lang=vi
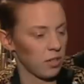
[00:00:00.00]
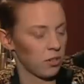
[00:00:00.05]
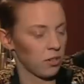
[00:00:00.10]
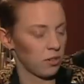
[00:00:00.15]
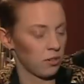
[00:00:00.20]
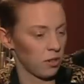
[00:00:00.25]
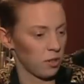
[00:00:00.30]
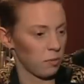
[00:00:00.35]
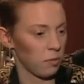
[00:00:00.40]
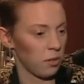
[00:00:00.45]
Tôi
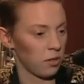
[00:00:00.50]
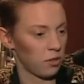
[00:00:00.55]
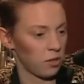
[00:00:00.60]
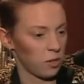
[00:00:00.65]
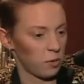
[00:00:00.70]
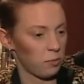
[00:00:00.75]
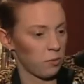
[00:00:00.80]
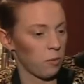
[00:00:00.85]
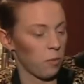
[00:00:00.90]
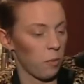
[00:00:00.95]
nghĩ là chẳng
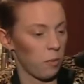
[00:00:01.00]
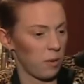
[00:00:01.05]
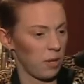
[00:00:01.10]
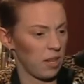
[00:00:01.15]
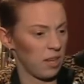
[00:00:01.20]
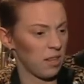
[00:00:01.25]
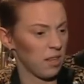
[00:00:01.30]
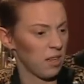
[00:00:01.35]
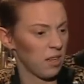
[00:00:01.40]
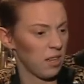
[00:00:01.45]
ai muốn bị
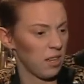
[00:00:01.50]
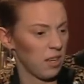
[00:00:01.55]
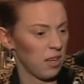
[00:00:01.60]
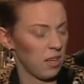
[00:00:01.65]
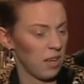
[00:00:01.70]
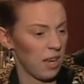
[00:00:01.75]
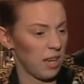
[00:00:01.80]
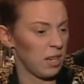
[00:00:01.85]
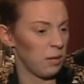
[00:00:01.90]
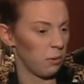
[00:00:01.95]
so sánh với
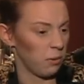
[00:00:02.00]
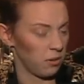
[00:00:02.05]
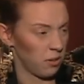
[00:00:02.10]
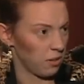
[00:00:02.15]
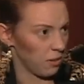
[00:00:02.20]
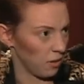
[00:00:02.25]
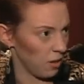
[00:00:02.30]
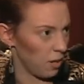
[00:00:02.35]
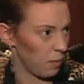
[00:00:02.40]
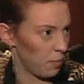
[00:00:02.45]
người khác.
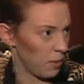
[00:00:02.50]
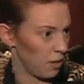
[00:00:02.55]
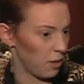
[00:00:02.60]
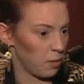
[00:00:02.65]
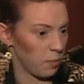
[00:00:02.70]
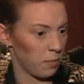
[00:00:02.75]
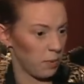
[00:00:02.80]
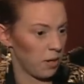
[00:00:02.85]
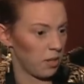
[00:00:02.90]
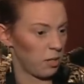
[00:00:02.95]
Tôi
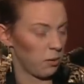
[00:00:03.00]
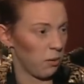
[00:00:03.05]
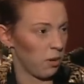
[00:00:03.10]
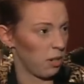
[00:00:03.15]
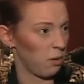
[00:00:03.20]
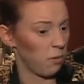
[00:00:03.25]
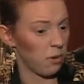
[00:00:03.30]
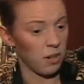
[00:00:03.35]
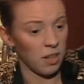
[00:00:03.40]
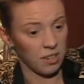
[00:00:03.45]
không nghĩ
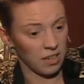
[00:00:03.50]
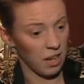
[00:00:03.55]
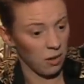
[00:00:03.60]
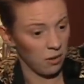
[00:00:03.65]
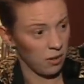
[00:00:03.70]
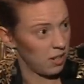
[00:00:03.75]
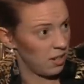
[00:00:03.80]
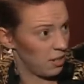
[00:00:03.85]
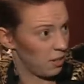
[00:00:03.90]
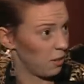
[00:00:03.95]
là
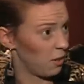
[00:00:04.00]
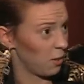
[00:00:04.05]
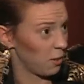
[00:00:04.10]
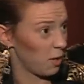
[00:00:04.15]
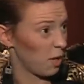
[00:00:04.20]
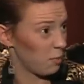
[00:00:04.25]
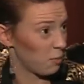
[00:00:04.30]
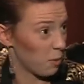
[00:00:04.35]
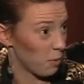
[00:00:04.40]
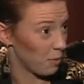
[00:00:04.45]
Lady Gaga
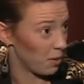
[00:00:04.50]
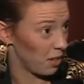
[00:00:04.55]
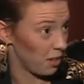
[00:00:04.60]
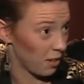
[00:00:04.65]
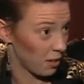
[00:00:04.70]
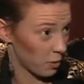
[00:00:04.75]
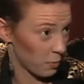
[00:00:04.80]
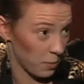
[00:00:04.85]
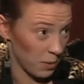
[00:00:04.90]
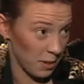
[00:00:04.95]
thích được so
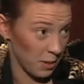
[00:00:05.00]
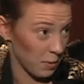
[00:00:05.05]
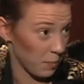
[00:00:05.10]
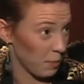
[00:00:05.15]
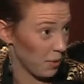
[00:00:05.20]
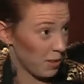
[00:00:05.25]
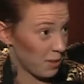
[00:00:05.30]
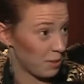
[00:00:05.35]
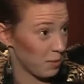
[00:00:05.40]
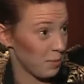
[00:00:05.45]
sánh với tôi.
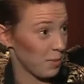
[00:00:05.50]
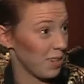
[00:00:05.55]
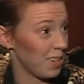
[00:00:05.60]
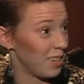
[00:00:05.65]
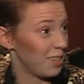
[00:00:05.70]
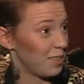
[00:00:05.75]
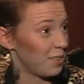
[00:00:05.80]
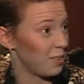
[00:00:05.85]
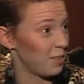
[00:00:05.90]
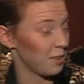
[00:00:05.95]

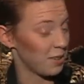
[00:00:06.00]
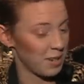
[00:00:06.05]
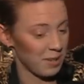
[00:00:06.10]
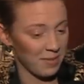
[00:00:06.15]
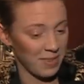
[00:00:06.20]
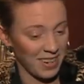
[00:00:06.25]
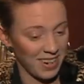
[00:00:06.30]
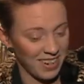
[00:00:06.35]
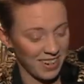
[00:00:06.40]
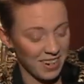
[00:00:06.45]
Quý vị hiểu ý
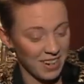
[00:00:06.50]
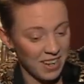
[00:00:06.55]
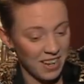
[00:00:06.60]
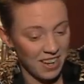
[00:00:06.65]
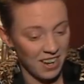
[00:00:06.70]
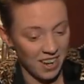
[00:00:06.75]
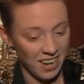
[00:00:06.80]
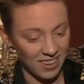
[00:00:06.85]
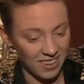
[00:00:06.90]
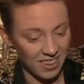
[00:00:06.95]
tôi nói phải
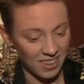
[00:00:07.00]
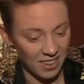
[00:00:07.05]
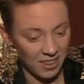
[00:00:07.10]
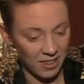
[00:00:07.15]
không?